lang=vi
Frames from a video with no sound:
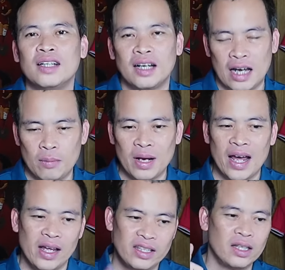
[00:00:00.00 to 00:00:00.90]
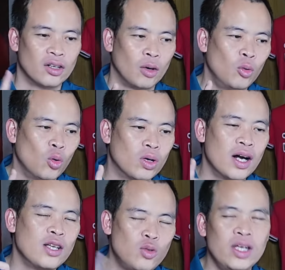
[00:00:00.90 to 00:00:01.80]
ngày hôm nay chỉ có một nụ
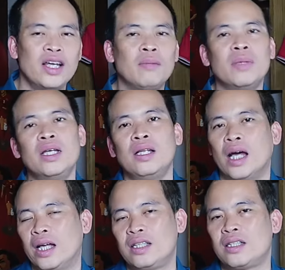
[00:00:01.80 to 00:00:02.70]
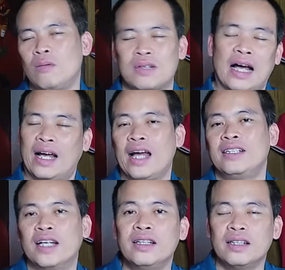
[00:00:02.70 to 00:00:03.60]
cười duy nhất mình nhìn thấy trong cả cái
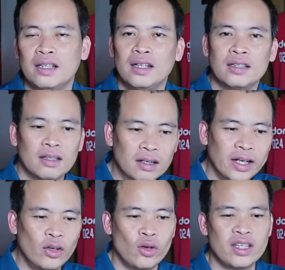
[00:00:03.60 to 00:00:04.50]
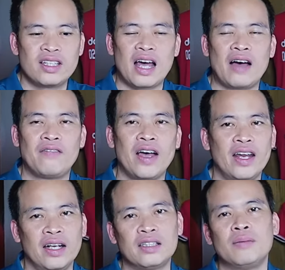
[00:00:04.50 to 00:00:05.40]
hành trình từ Indonesia về
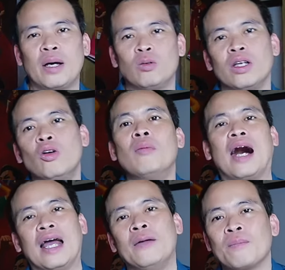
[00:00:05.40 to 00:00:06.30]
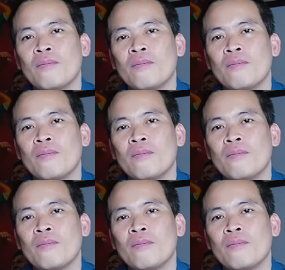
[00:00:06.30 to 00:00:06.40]
đến sân bay quốc tế Nội Bài